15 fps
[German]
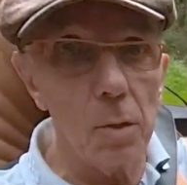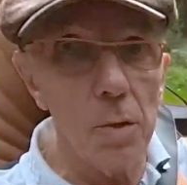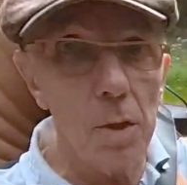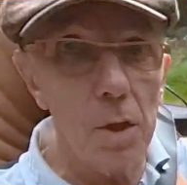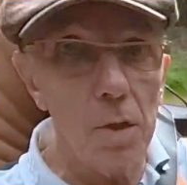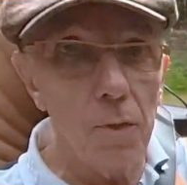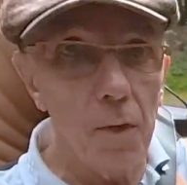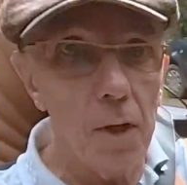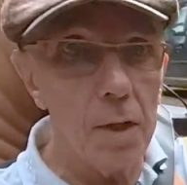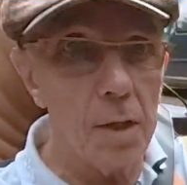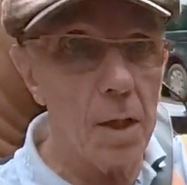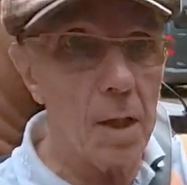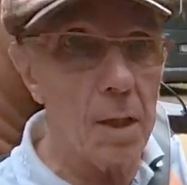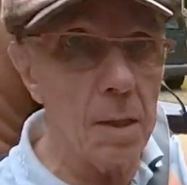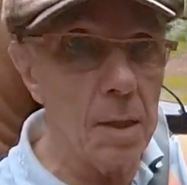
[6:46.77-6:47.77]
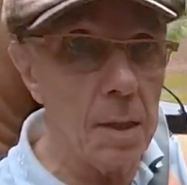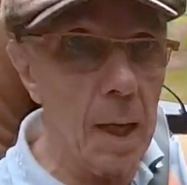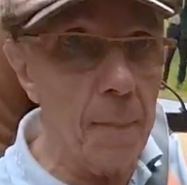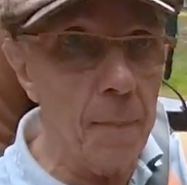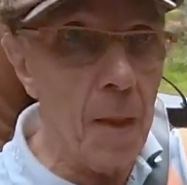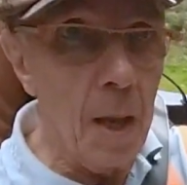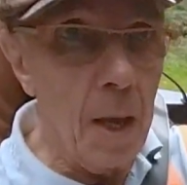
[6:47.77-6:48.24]
Und ich wollte Ihnen
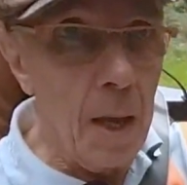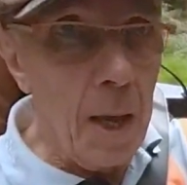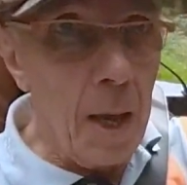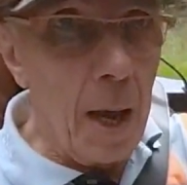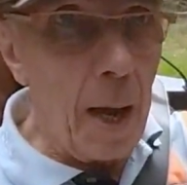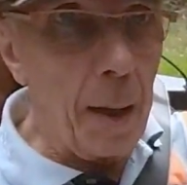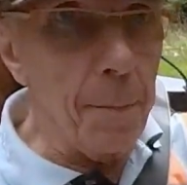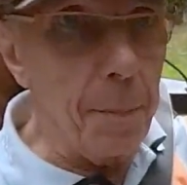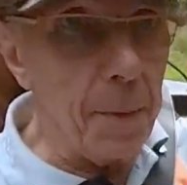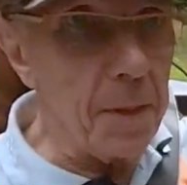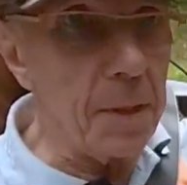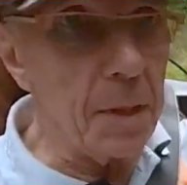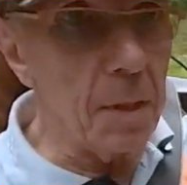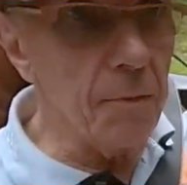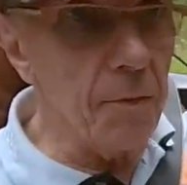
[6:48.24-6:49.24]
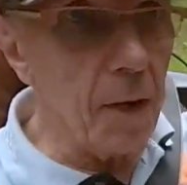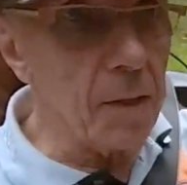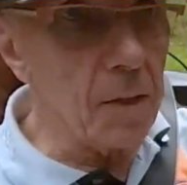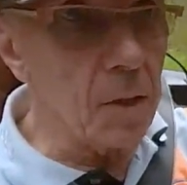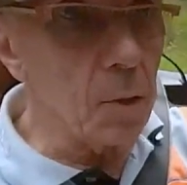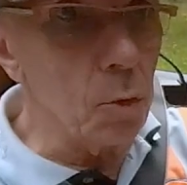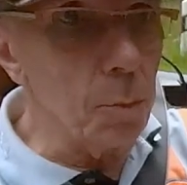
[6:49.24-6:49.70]
ja ein bisschen
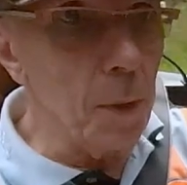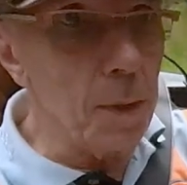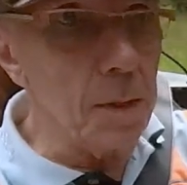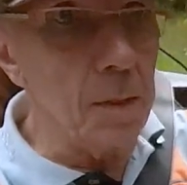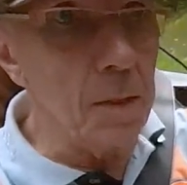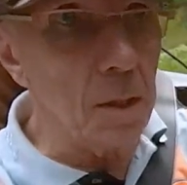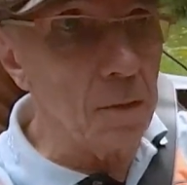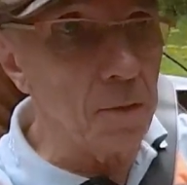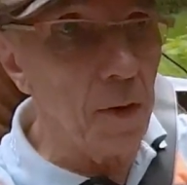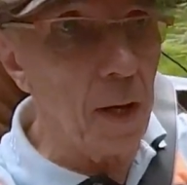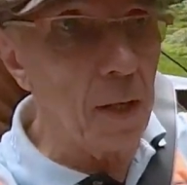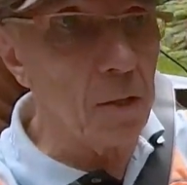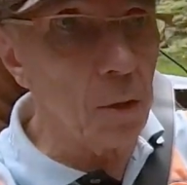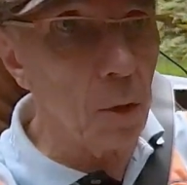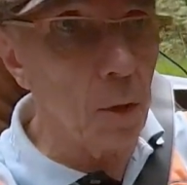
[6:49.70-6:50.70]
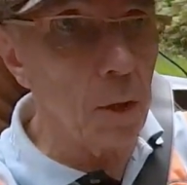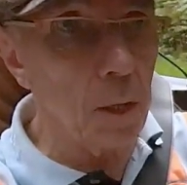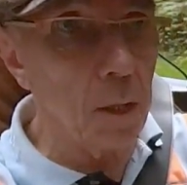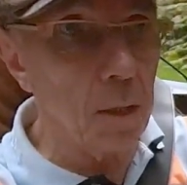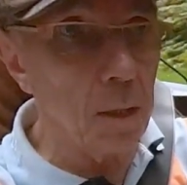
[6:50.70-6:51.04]
was über dieses Fahrzeug äh,